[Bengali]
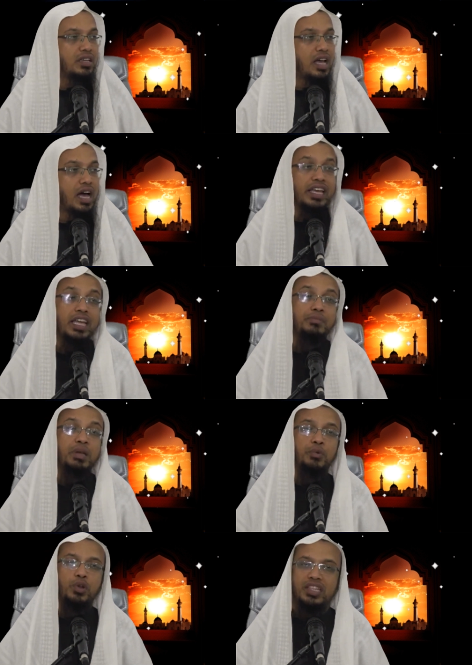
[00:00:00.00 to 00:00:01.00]
আর এর
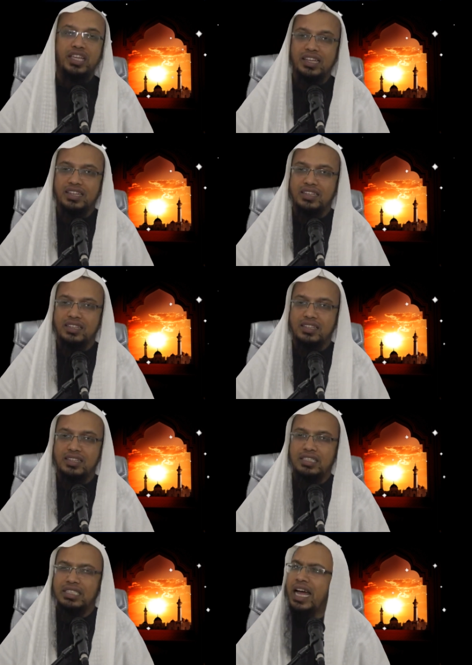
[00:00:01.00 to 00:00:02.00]
বিপরীতে
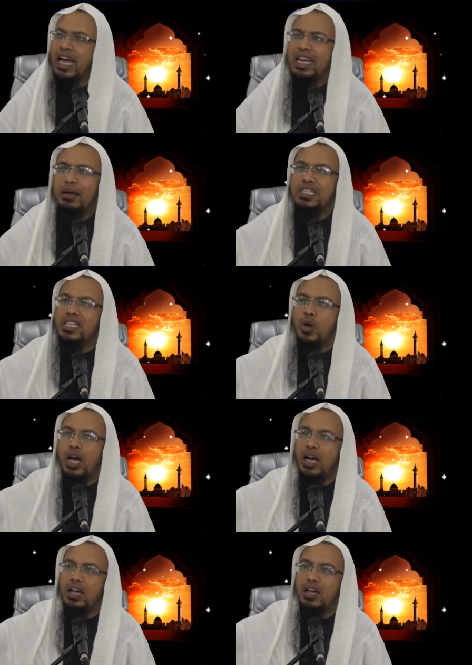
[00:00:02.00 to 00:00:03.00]
জাহান নামে
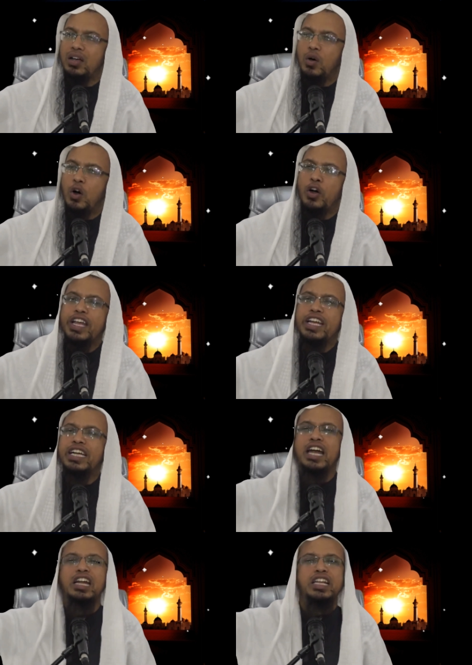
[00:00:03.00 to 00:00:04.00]
যাওয়া
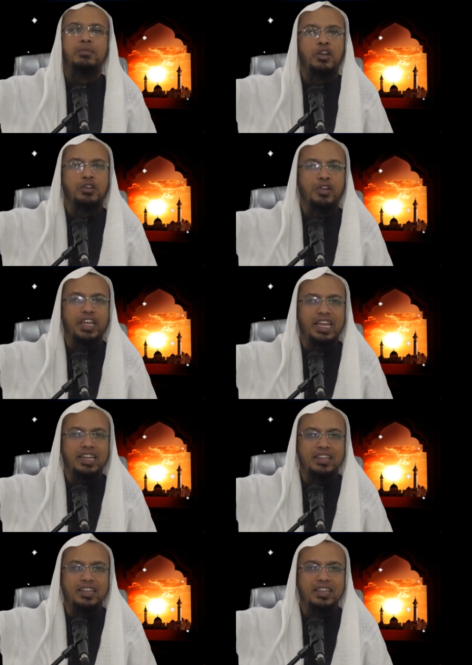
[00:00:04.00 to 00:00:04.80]
অনেকখানি নির্ভর করে